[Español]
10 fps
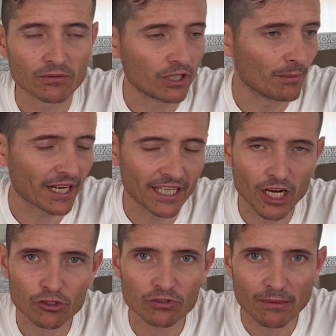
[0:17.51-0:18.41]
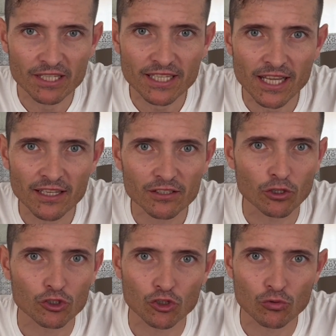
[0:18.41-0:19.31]
Imaginaos una mesa
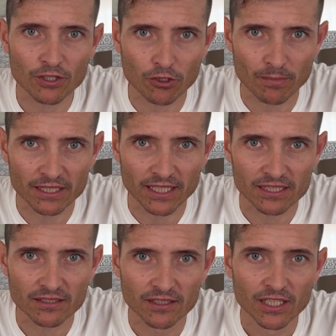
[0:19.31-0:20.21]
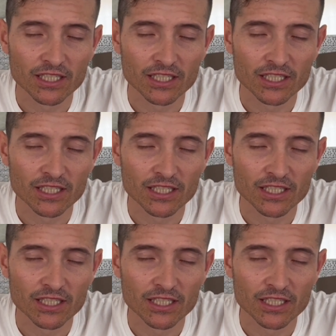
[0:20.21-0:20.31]
con sus cuatro patas.